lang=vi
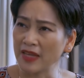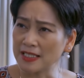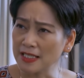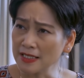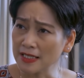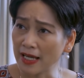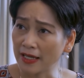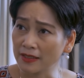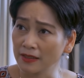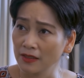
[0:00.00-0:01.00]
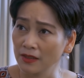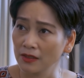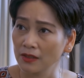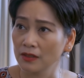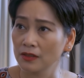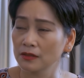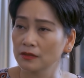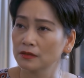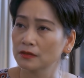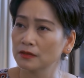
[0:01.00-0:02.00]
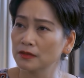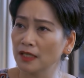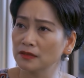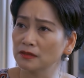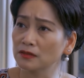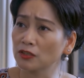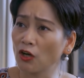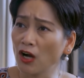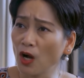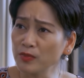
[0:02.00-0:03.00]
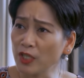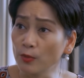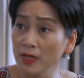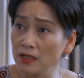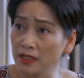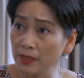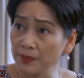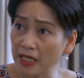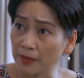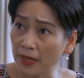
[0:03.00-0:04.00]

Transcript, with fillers: và chính vì vậy Nên con không chịu mướn người giúp